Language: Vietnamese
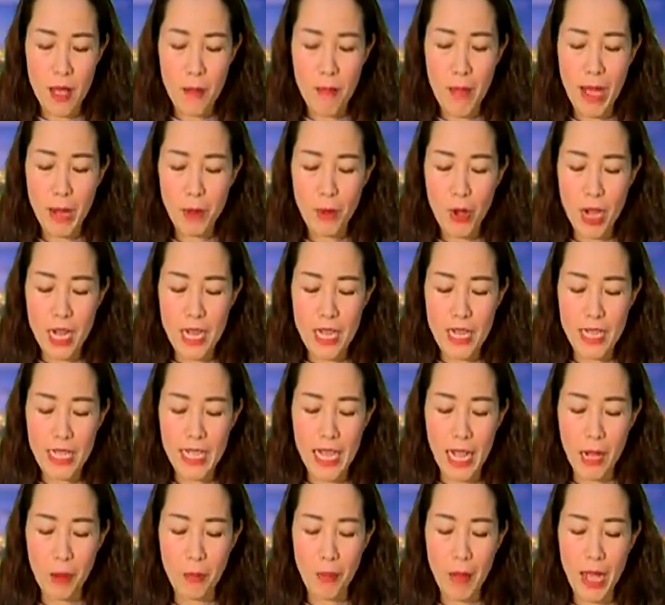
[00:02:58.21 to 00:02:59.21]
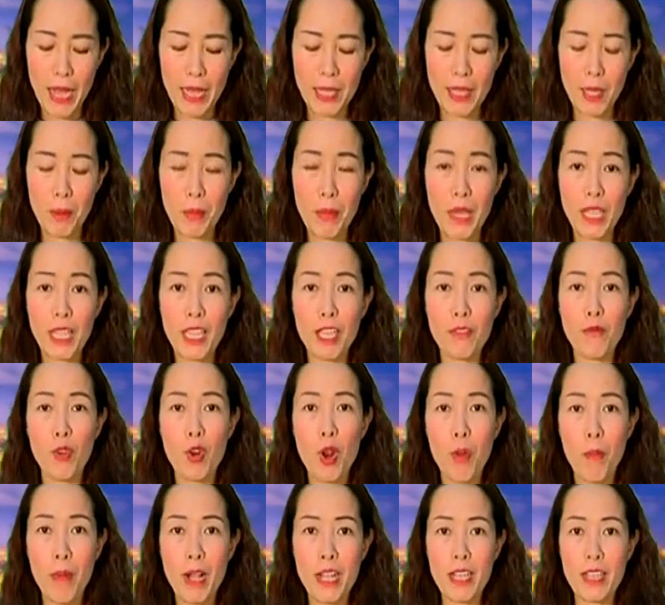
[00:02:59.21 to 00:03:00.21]
Ban quản lý các bãi tắm biển thành phố
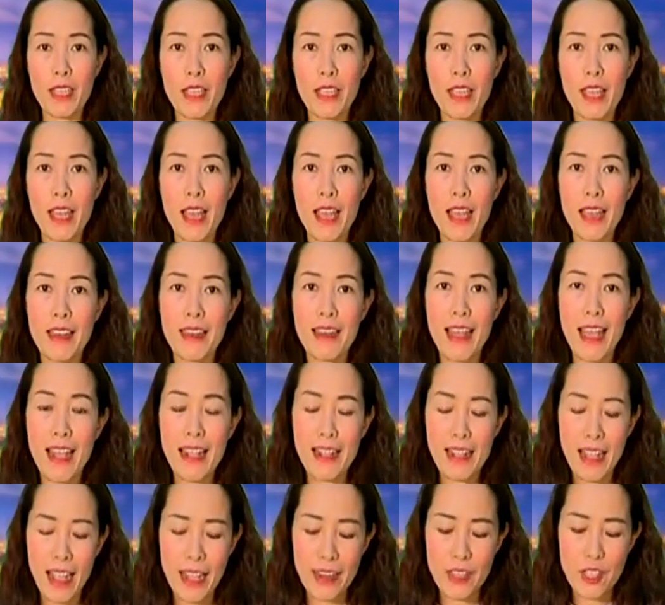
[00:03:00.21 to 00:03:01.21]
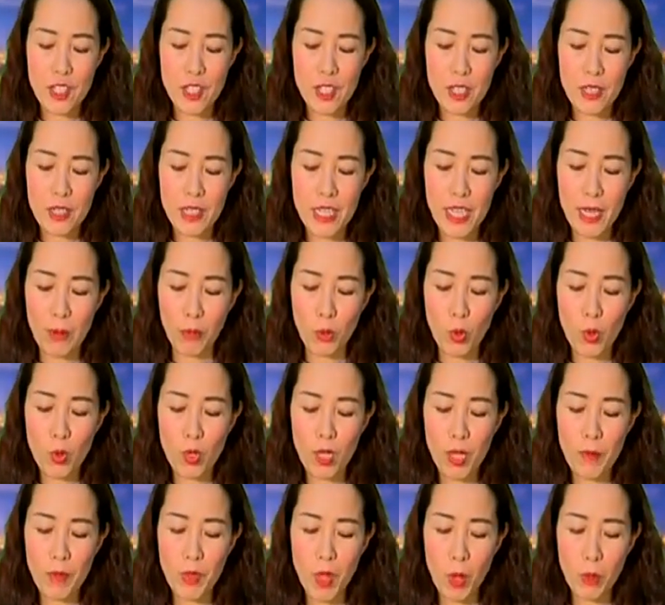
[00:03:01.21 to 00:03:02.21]
Đồng Hới đã khai trương điểm
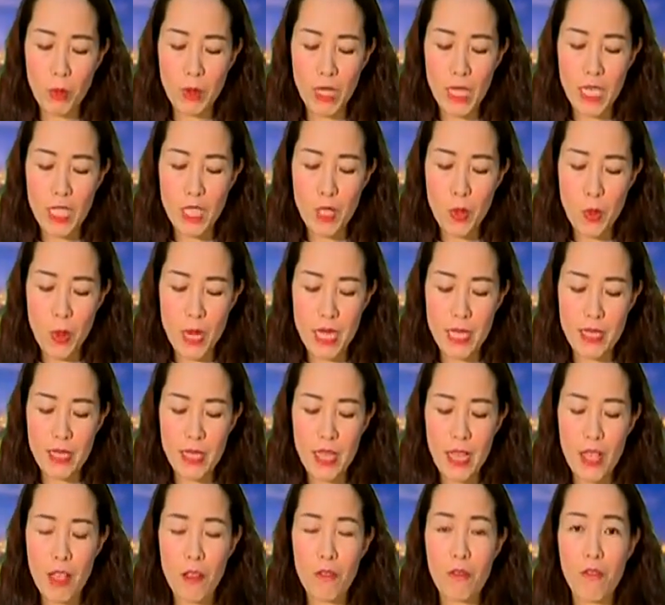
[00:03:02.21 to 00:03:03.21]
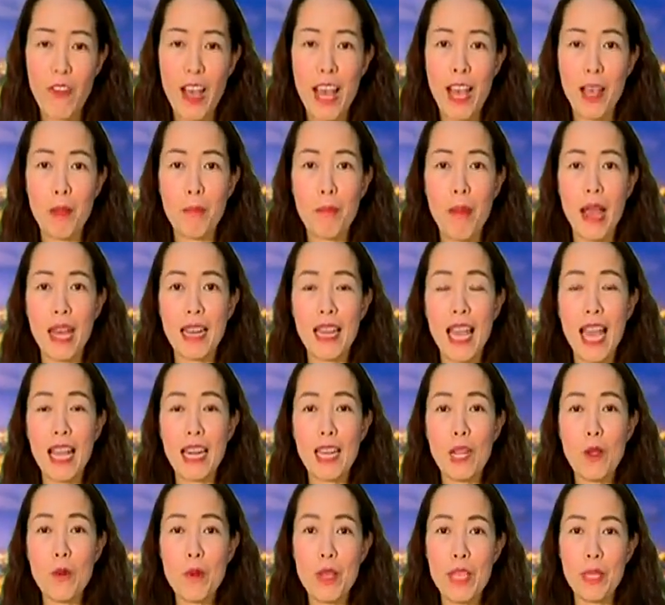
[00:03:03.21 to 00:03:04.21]
cung cấp thông tin du lịch và bán hàng lưu